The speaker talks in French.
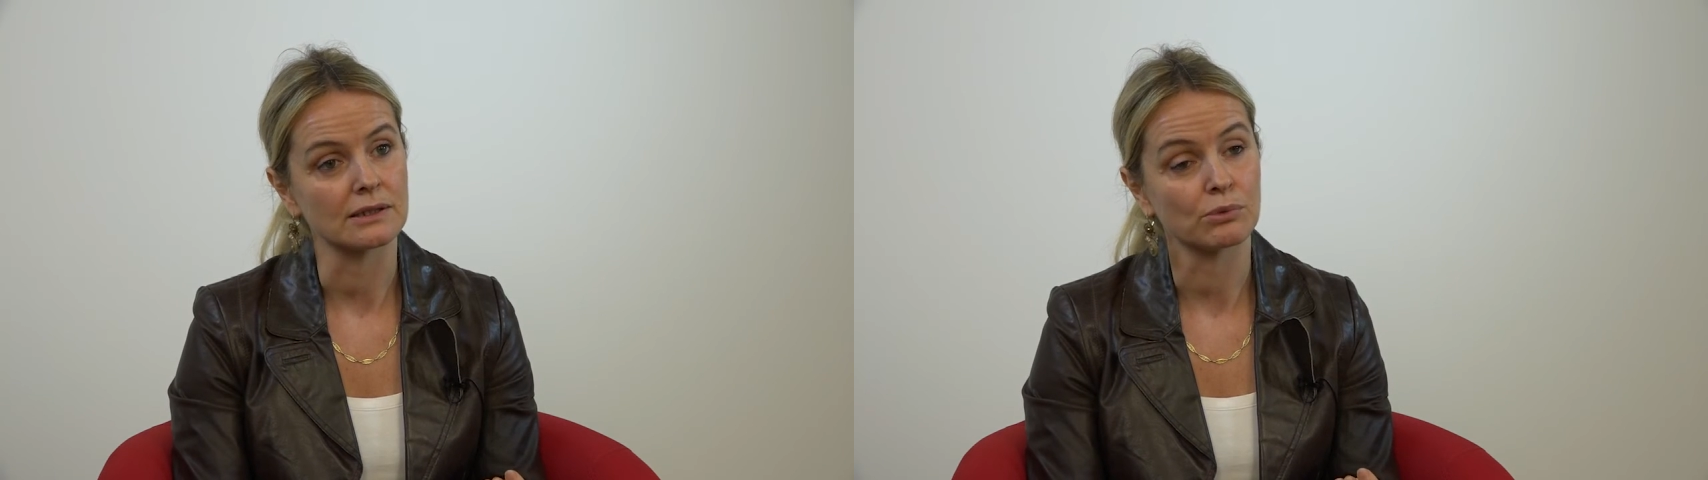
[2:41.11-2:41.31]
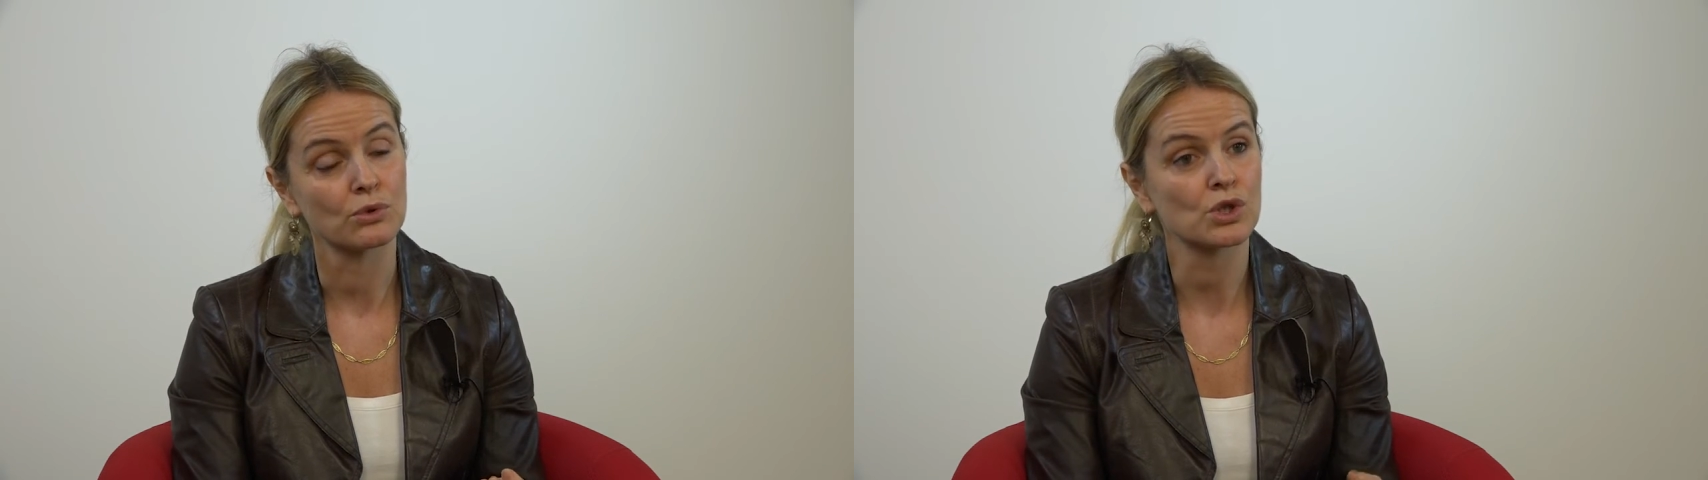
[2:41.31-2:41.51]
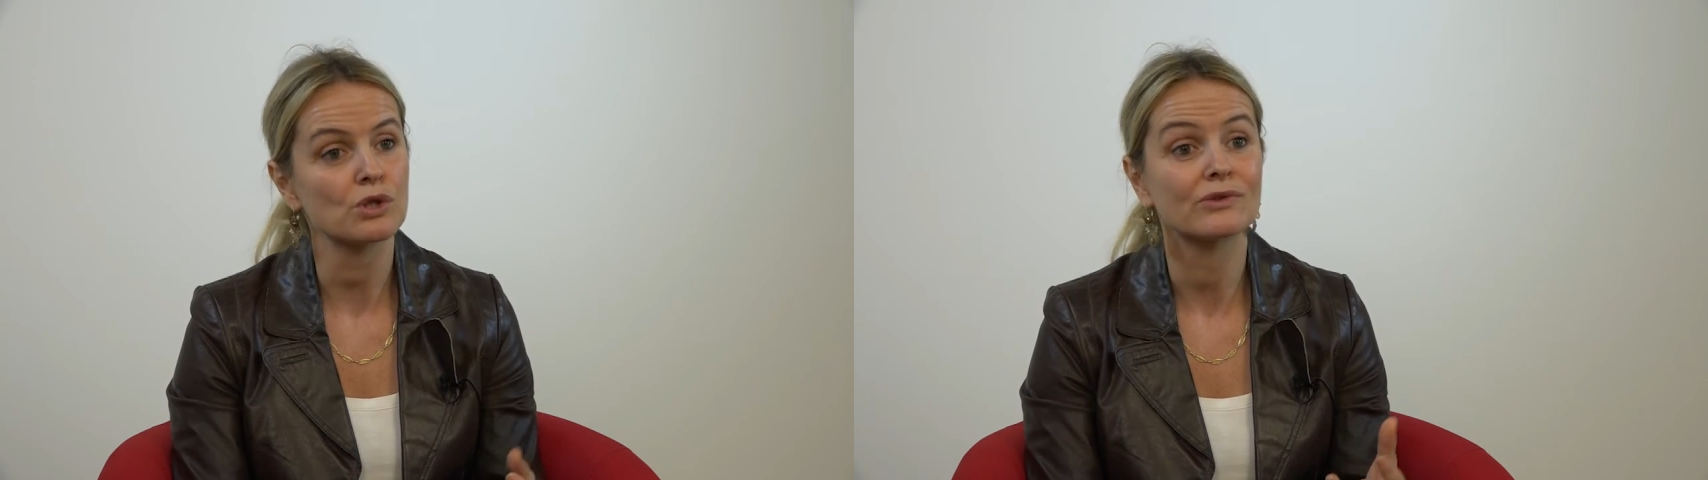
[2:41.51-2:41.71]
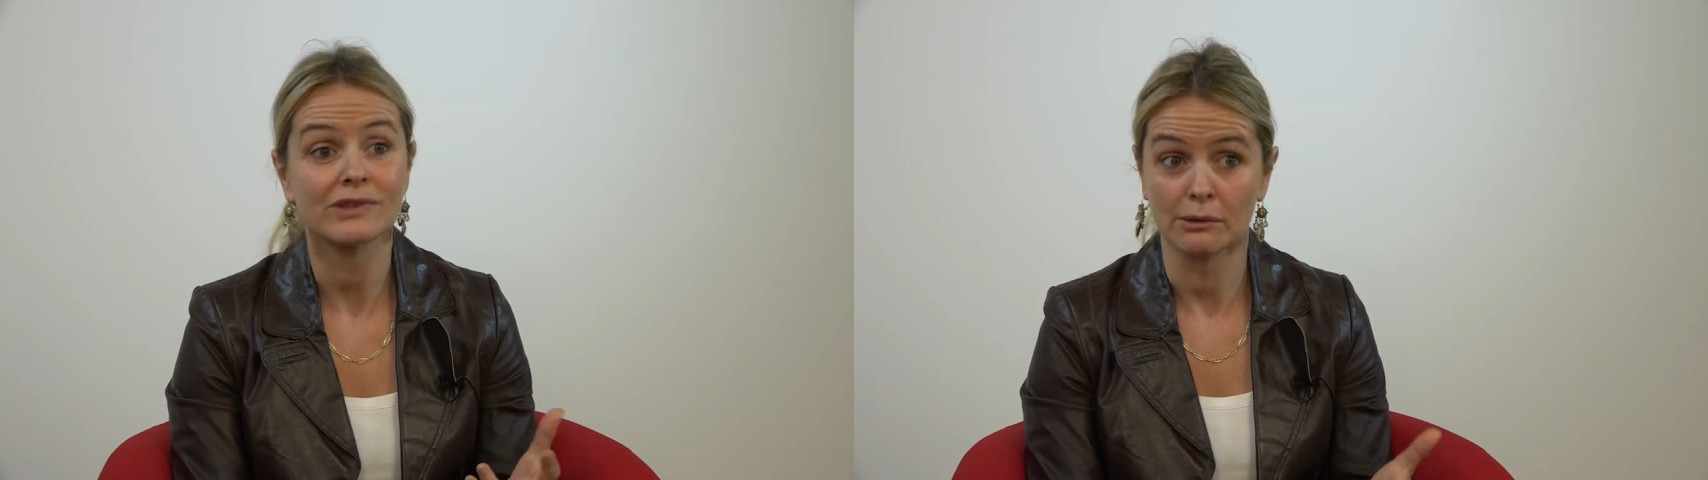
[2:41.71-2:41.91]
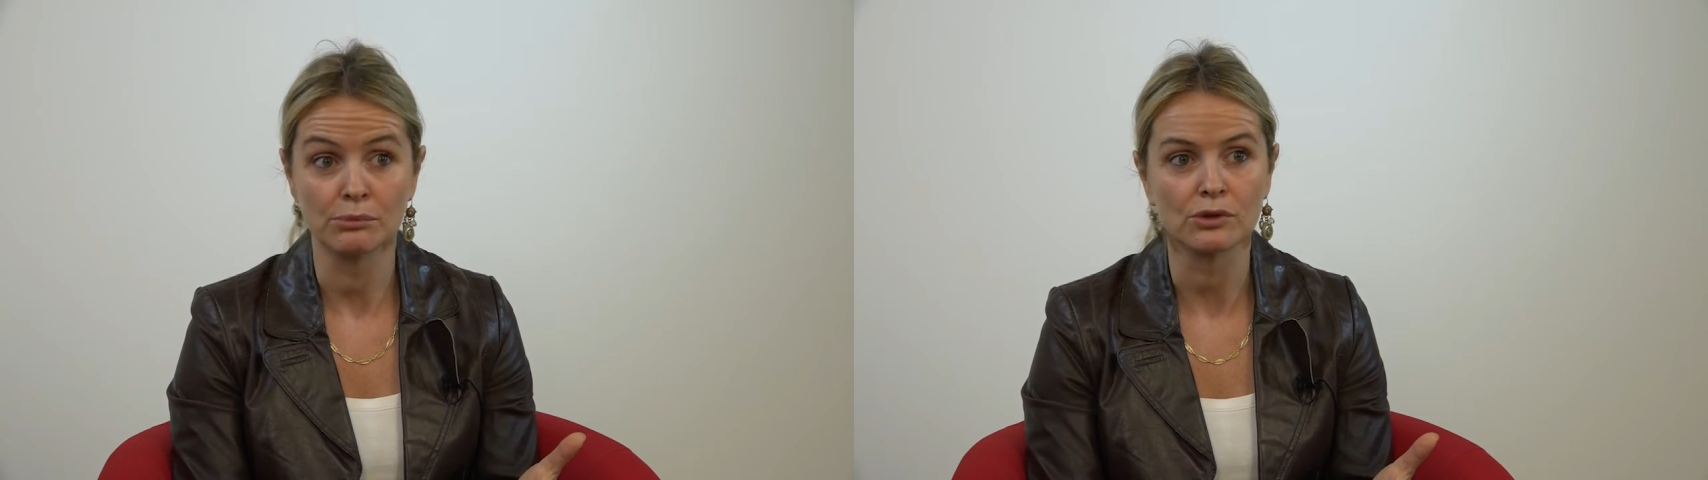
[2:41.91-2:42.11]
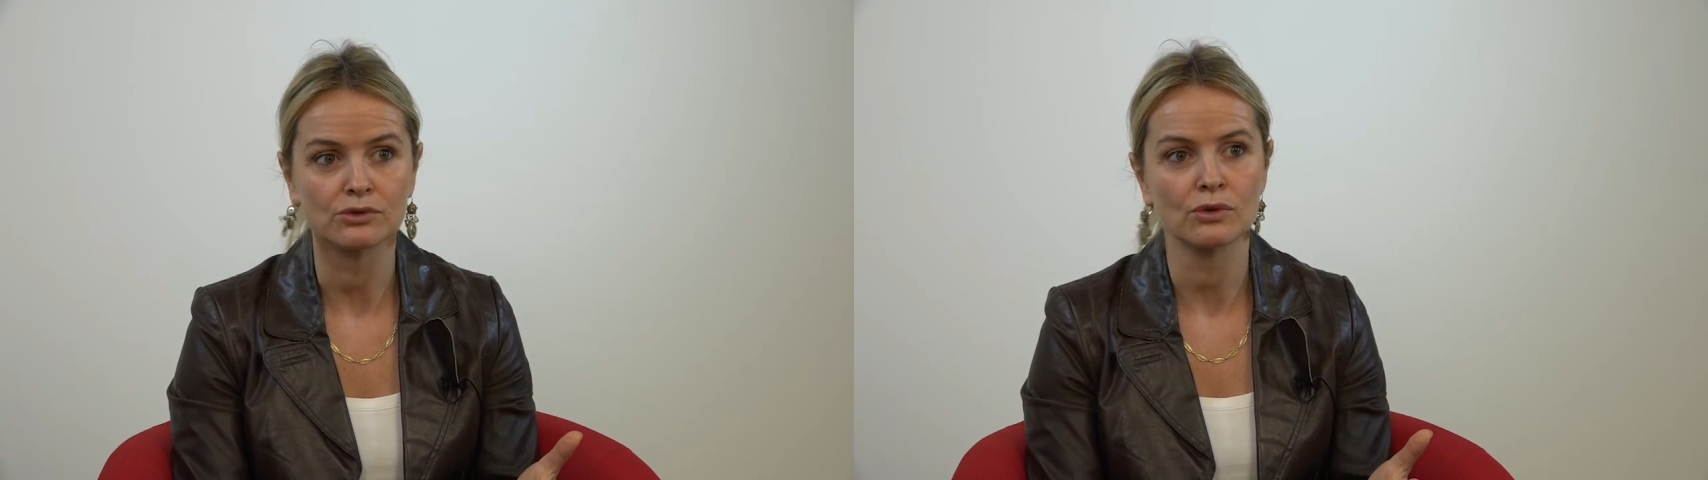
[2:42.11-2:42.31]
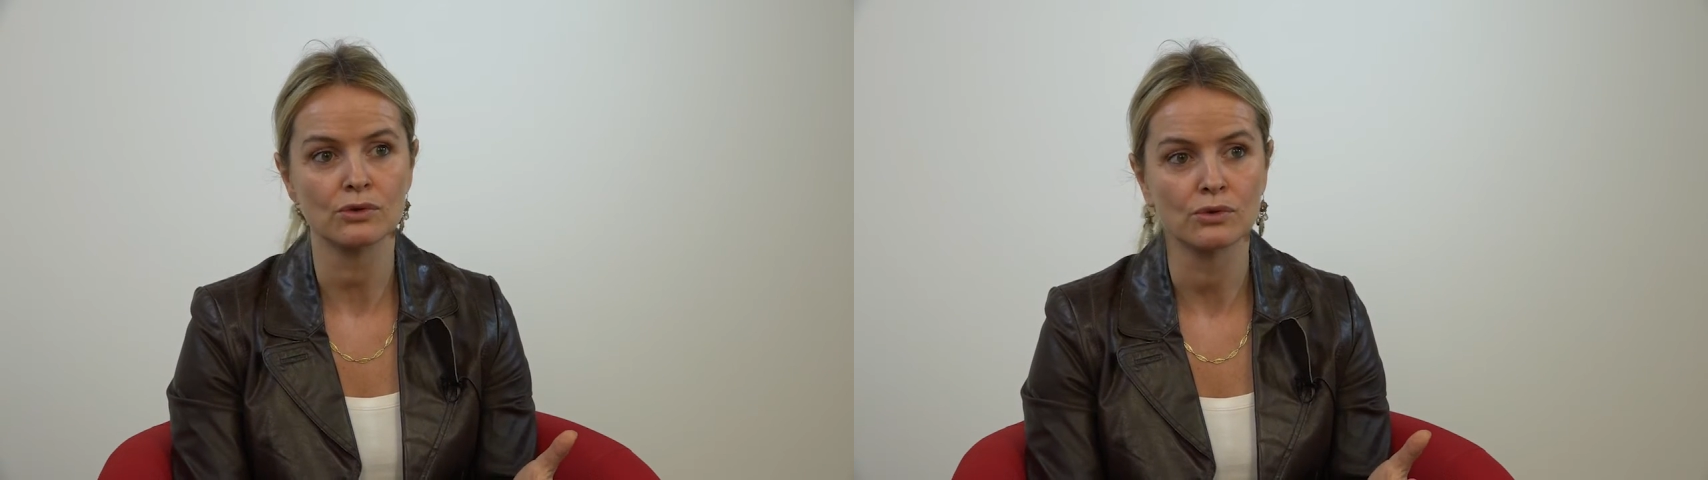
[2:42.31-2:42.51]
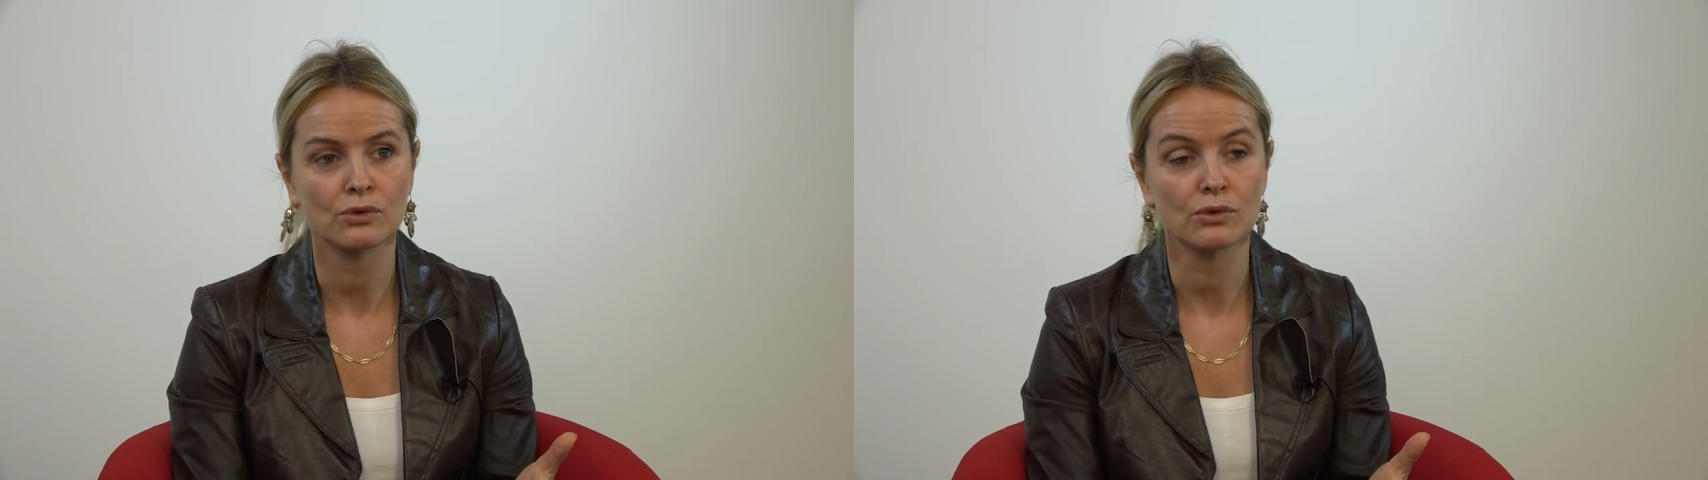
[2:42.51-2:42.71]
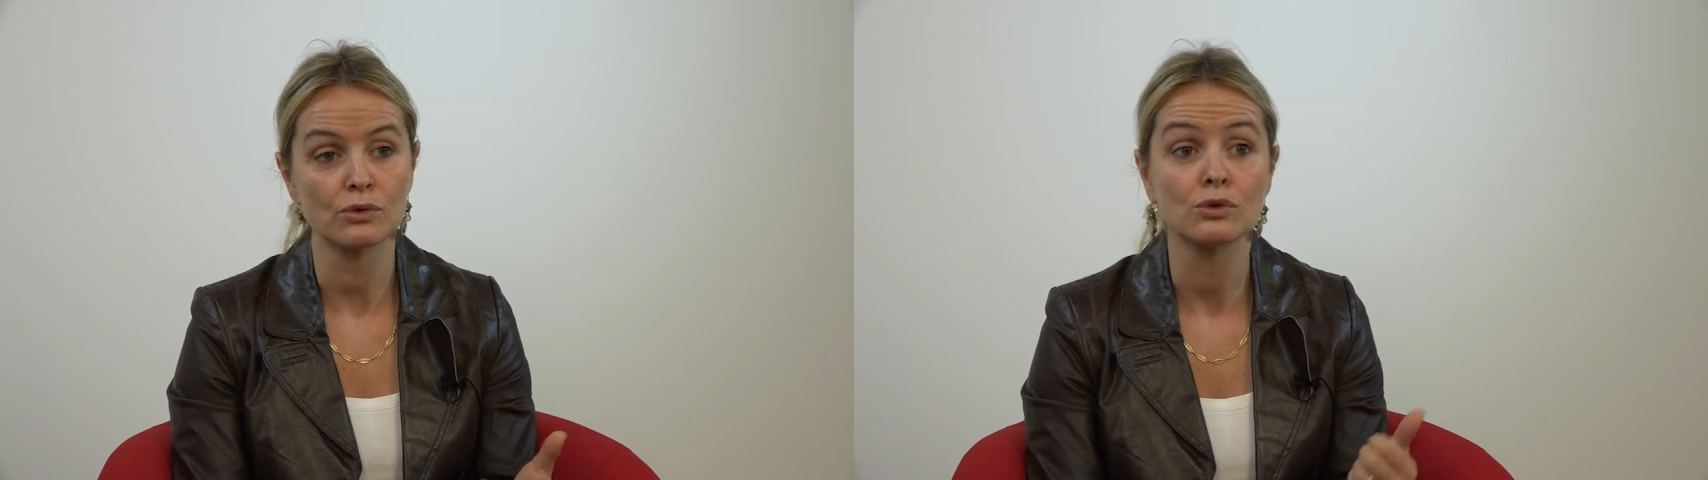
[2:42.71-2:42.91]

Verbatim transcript: projets aussi importants que